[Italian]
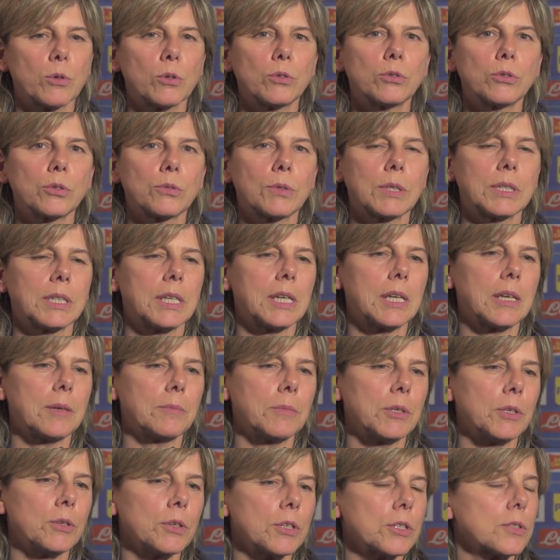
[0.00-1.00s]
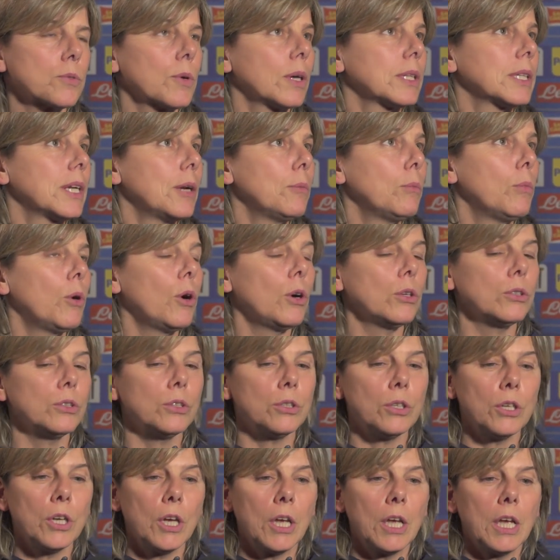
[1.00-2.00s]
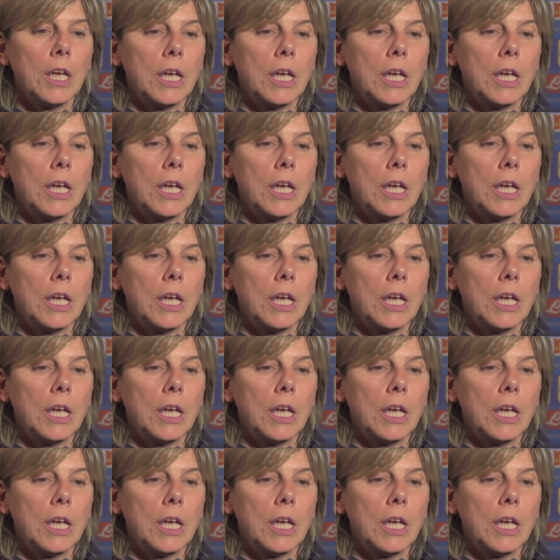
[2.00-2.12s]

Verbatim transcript: contro una delle migliori squadre al mondo